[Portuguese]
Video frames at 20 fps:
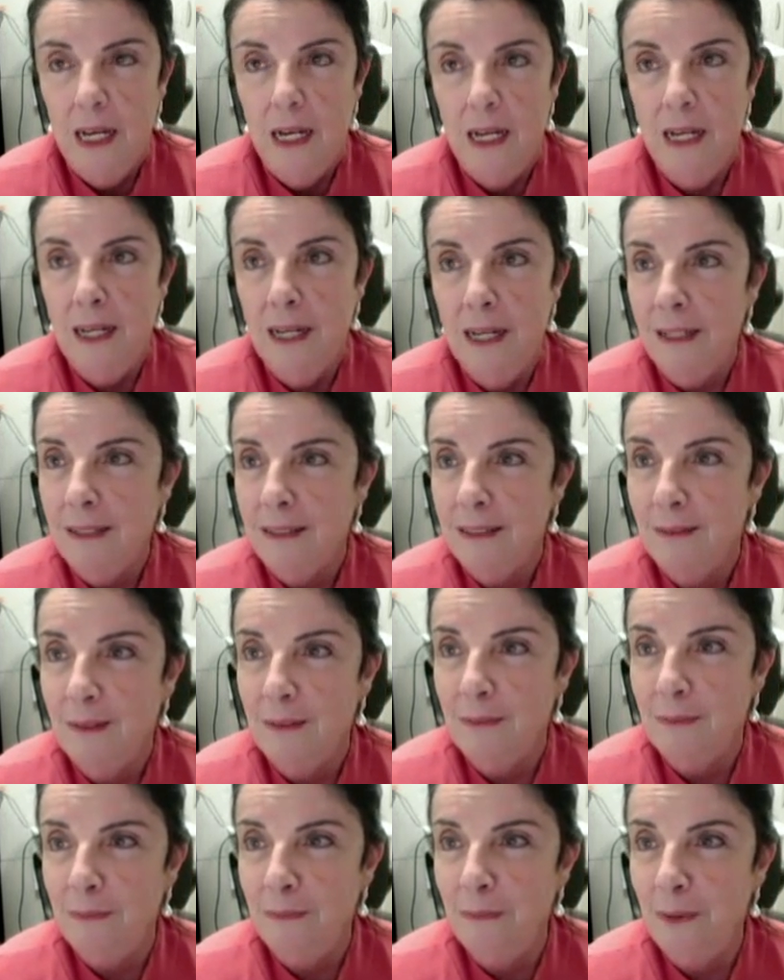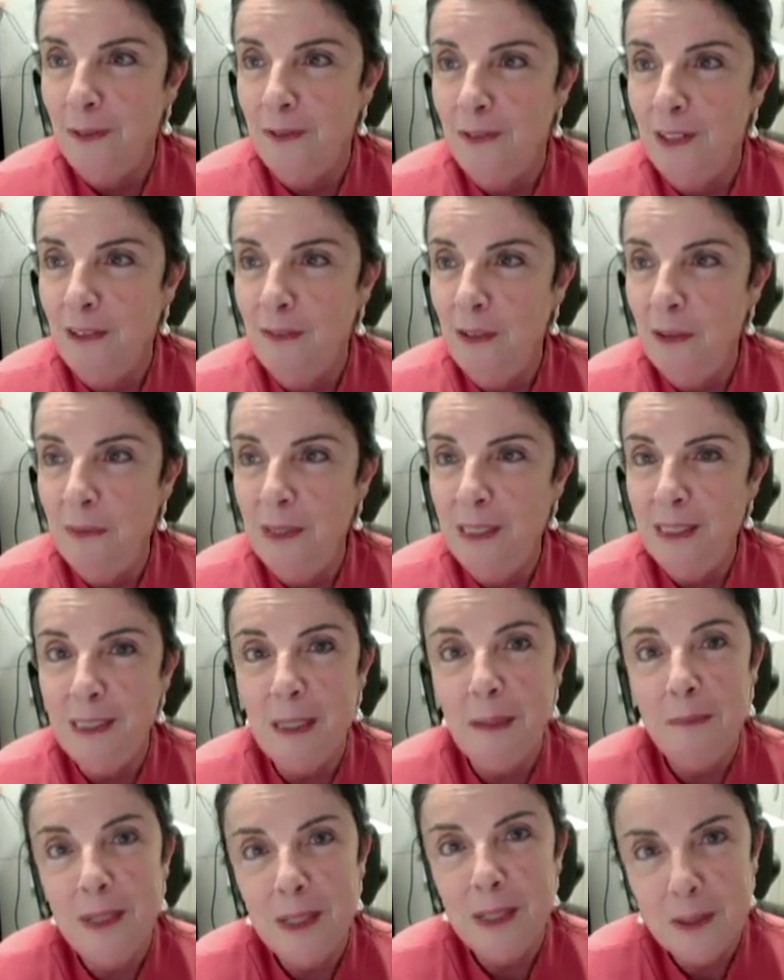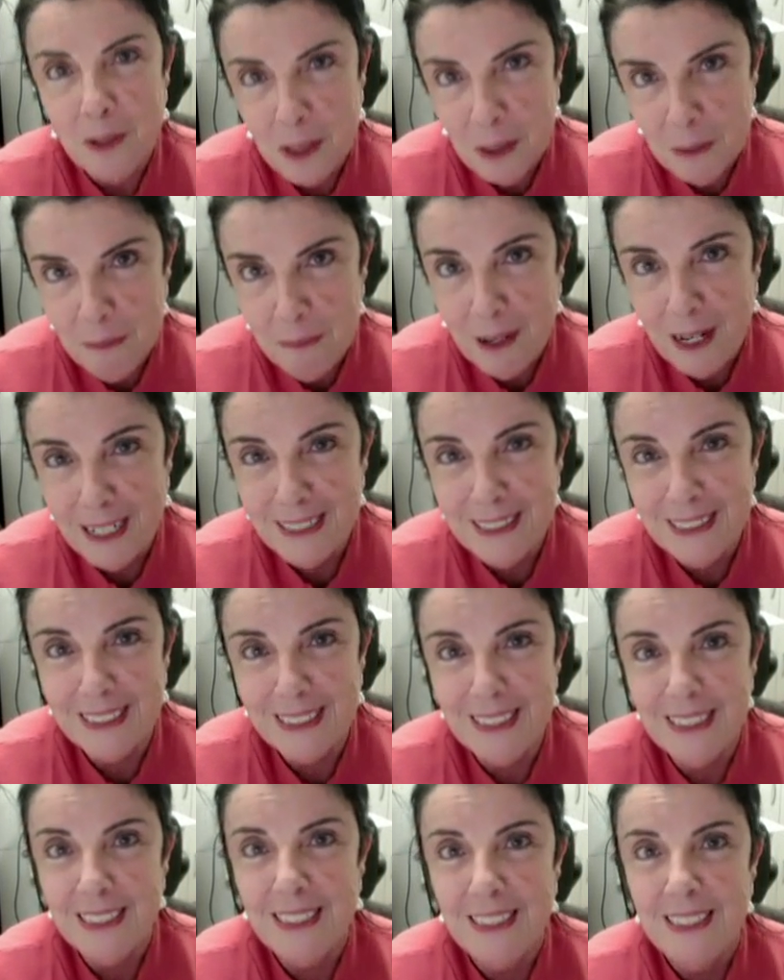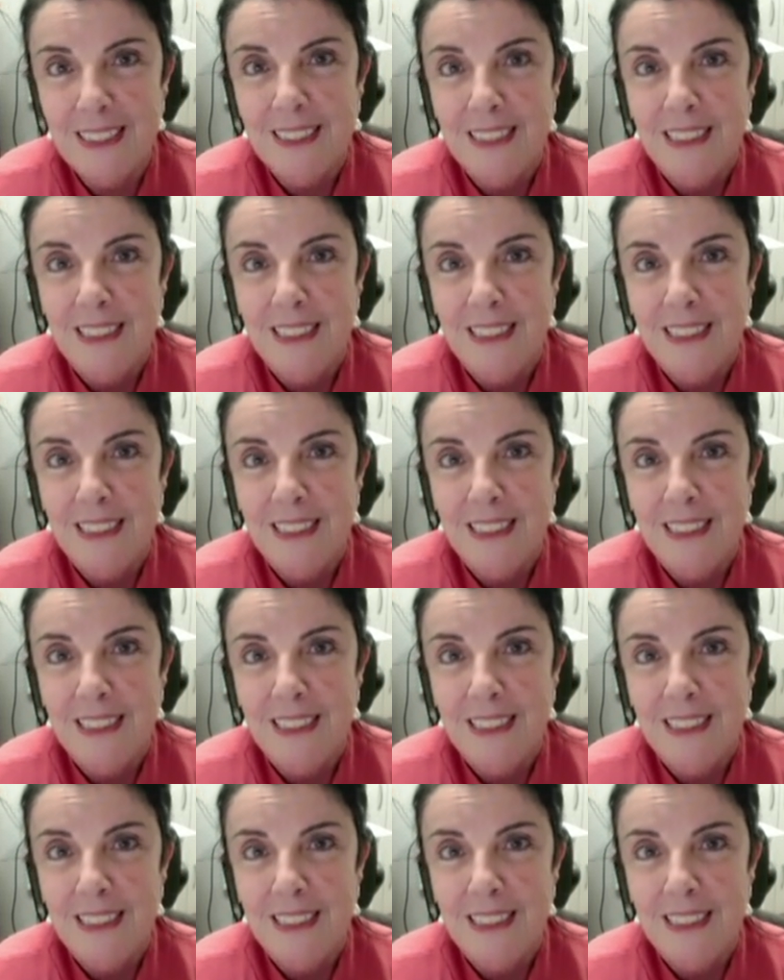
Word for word: é provavelmente a menor parte